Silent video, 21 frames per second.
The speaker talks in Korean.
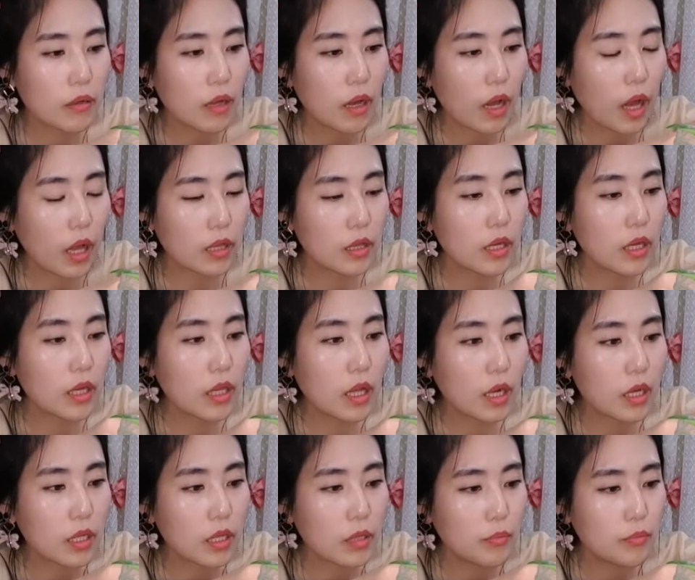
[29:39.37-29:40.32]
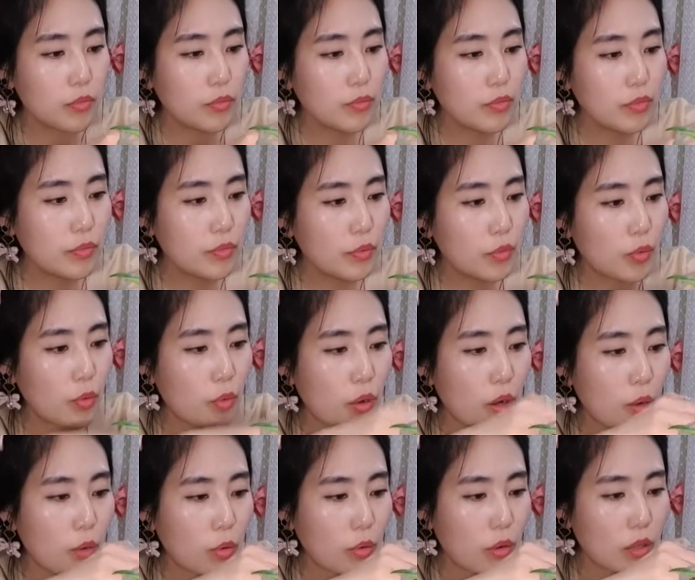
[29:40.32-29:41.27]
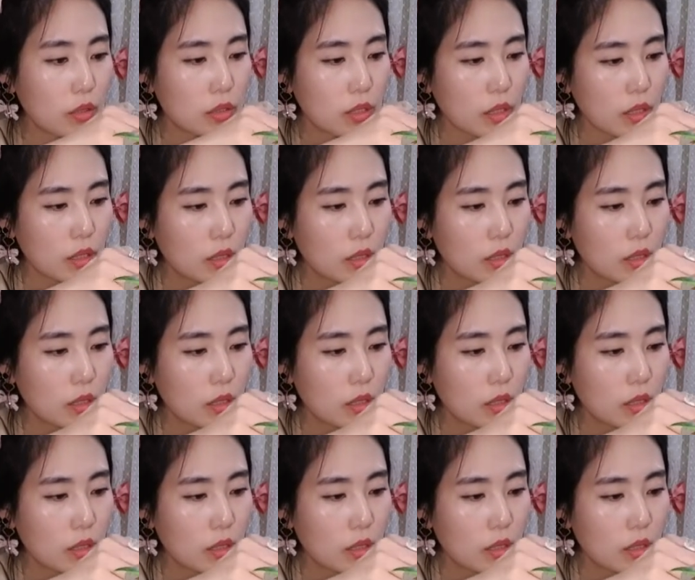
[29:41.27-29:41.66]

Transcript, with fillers: 아드레날린이 뿜뿜뿜 올라올 거 아니야.